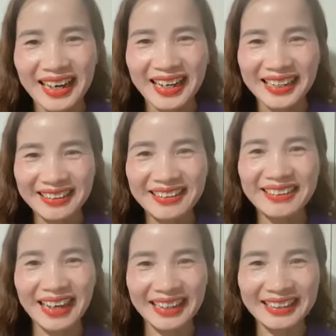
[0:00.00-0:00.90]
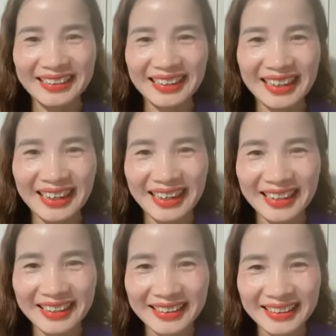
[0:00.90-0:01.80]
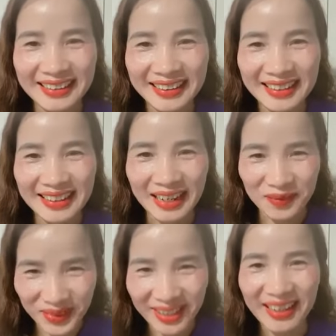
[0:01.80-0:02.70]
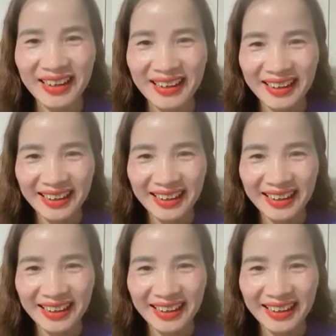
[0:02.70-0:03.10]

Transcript: à, cái nơi anh à, làm việc ạ.